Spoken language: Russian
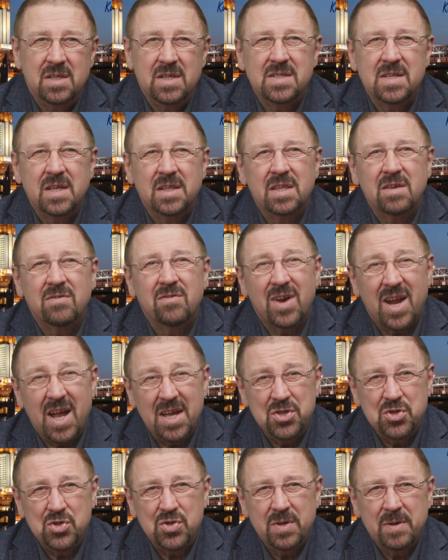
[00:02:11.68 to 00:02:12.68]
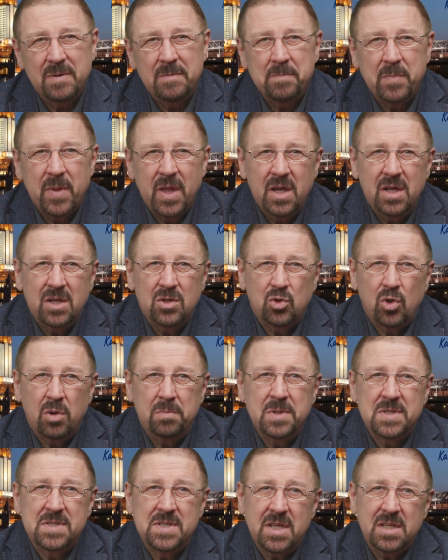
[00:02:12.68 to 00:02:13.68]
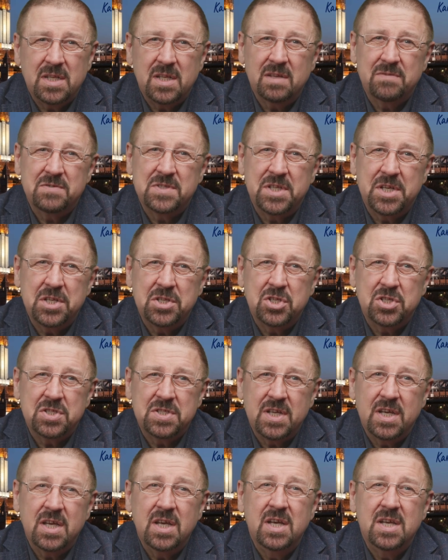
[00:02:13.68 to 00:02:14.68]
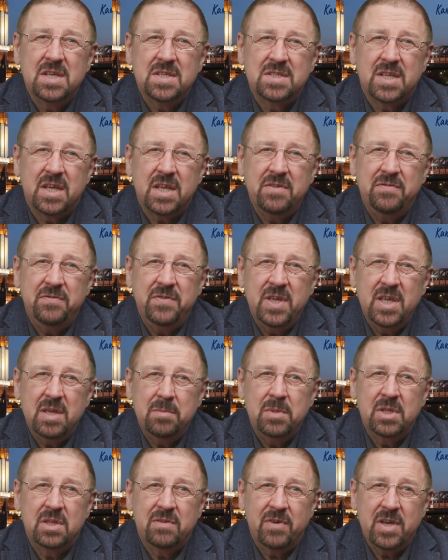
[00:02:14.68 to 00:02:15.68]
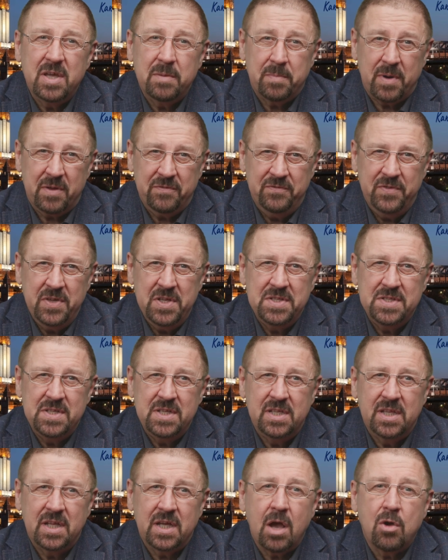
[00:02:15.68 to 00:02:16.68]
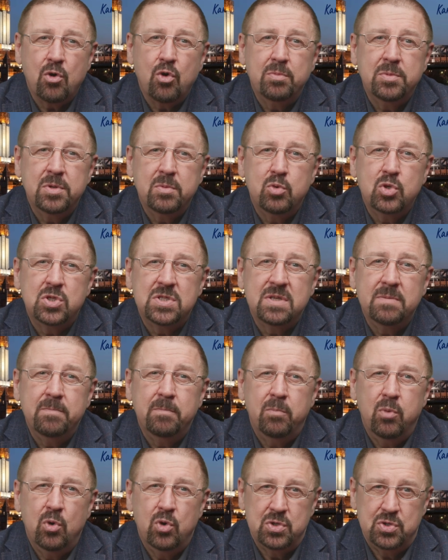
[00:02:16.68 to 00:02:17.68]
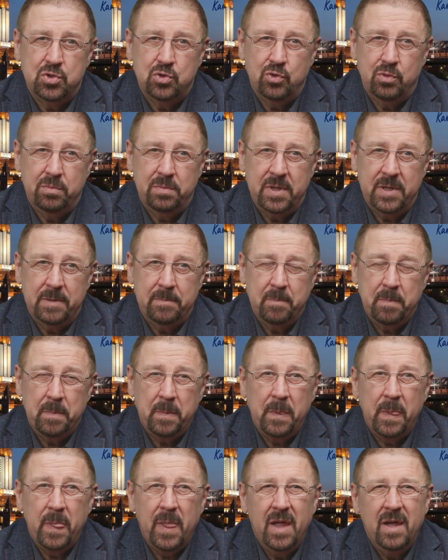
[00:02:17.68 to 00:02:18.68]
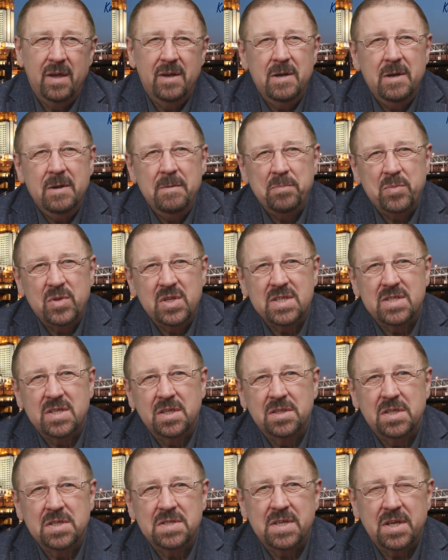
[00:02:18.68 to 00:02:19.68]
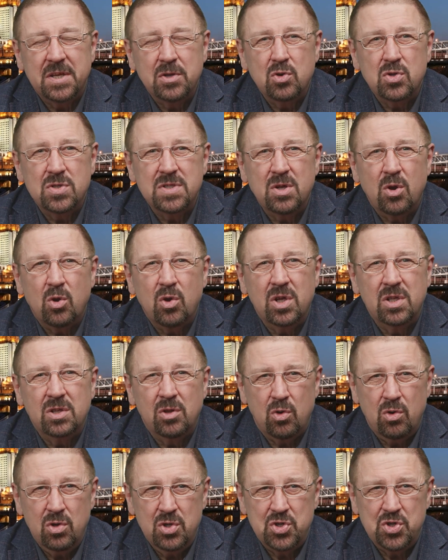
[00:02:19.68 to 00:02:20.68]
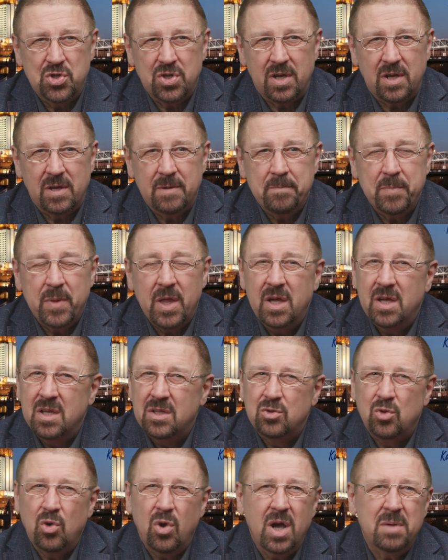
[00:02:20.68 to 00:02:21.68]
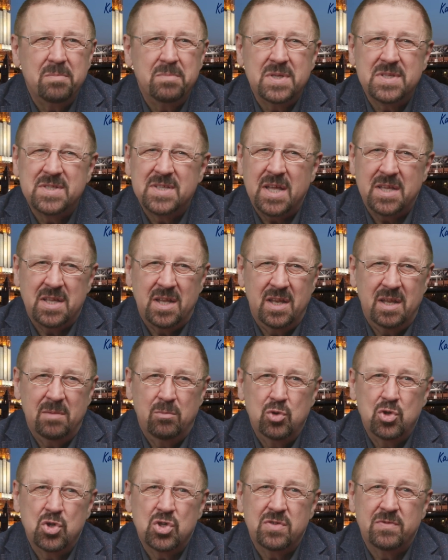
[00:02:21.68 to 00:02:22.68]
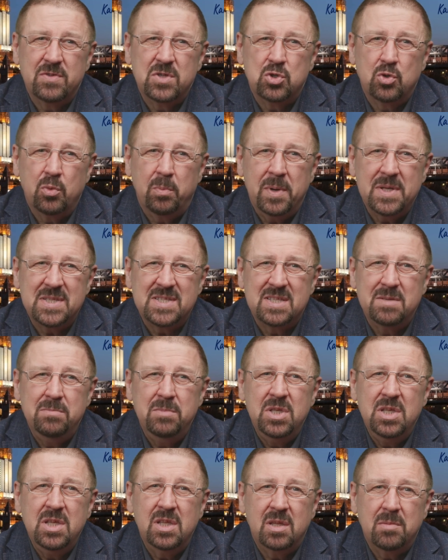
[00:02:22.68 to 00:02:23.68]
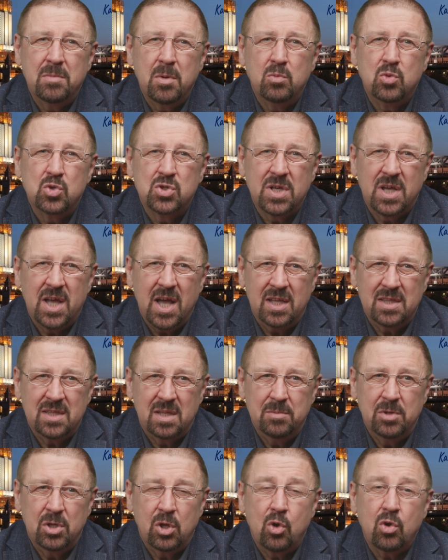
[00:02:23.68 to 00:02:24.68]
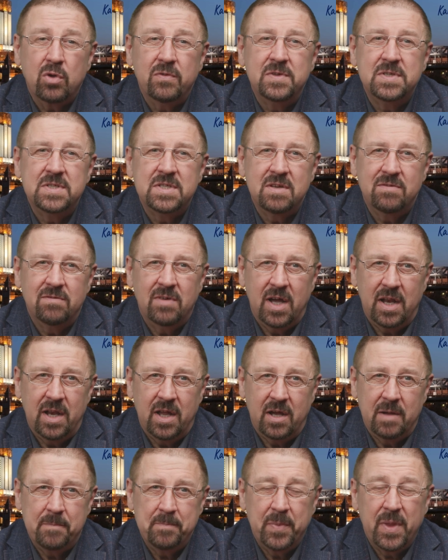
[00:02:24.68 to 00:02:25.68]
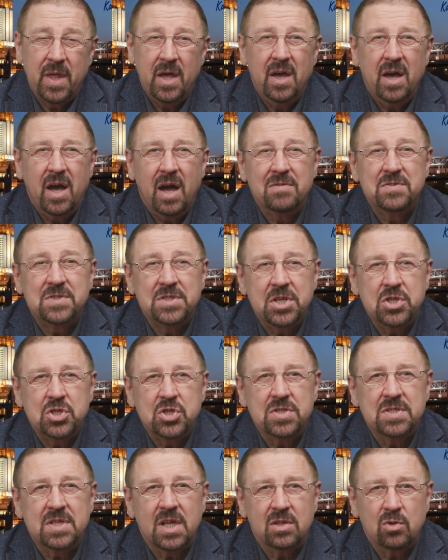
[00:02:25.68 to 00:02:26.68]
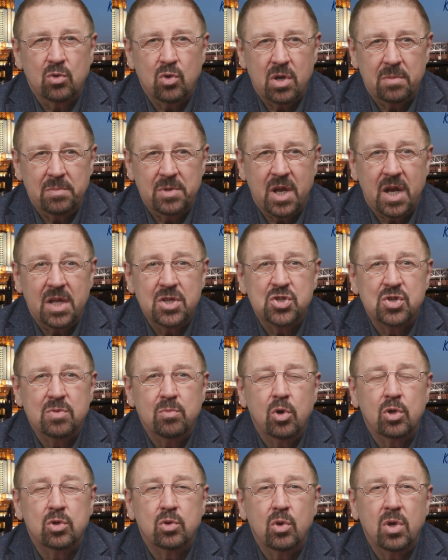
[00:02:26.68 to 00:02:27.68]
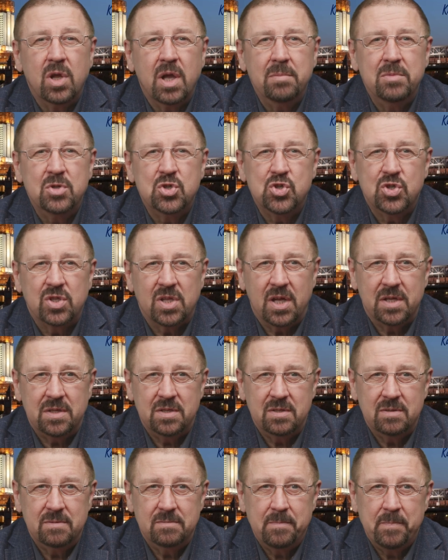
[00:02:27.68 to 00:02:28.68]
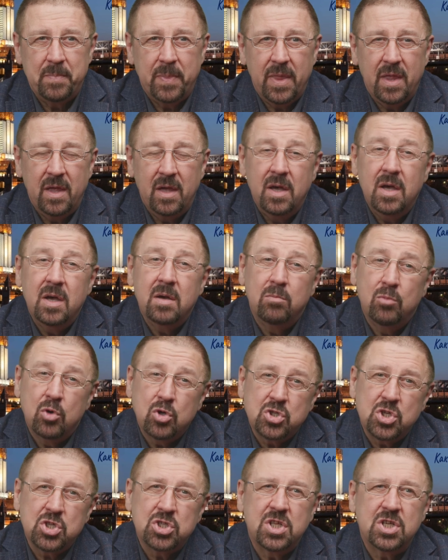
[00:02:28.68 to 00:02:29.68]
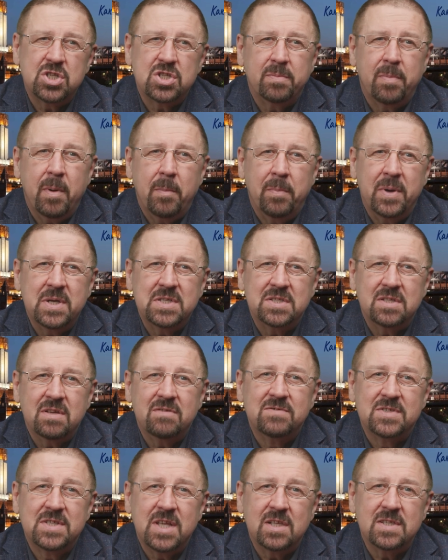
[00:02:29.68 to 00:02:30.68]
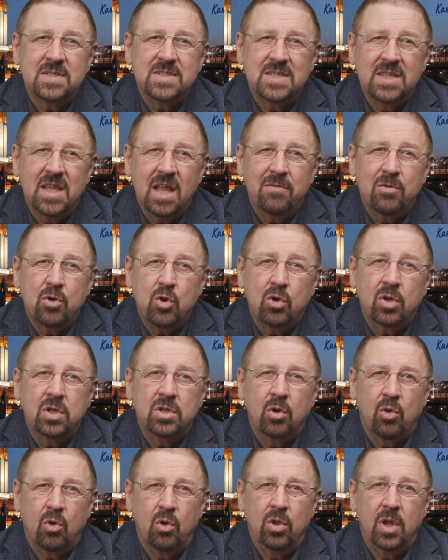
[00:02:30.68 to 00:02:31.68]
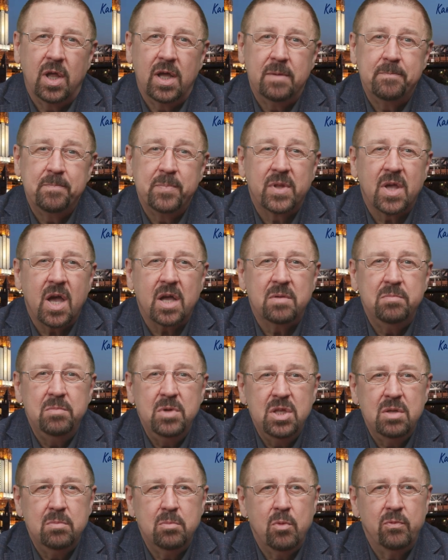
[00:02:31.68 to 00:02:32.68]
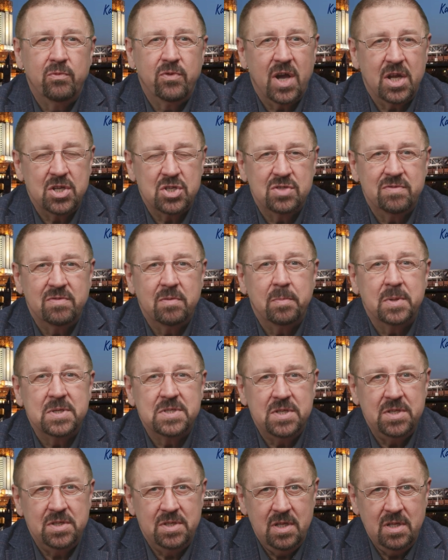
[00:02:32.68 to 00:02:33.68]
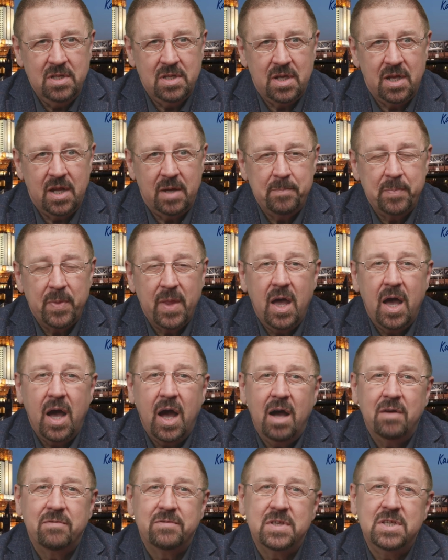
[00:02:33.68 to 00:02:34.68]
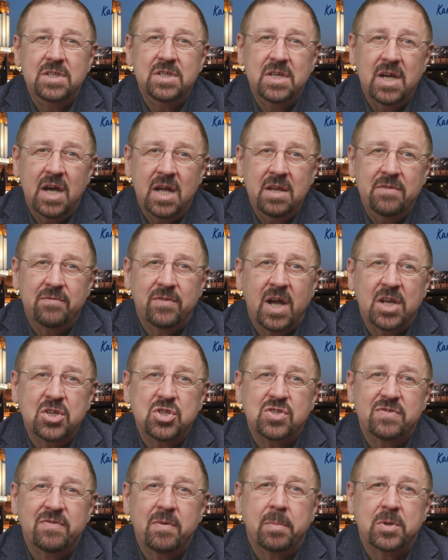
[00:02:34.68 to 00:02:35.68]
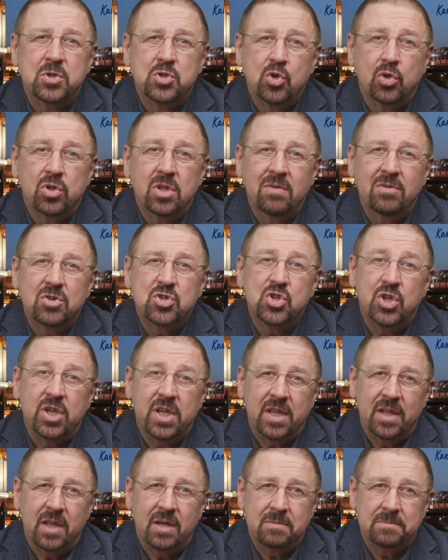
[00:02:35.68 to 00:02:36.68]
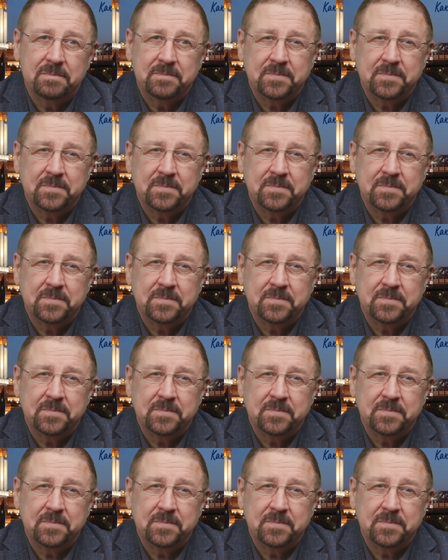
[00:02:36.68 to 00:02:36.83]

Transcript: Если ты врач, то обязательно встретишься с корифеями твоей профессии на каком-нибудь симпозиуме. Если ты серьезный рок-н-ролльщик – то обязательно будешь выступать с именитыми музыкантами на рок-фестивалях, о а встрече с которыми раньше мог только мечтать. Можешь даже попасть в зал славы рок-н-ролла, как минимум в качестве посетителя, а в идеале в качестве почетного члена.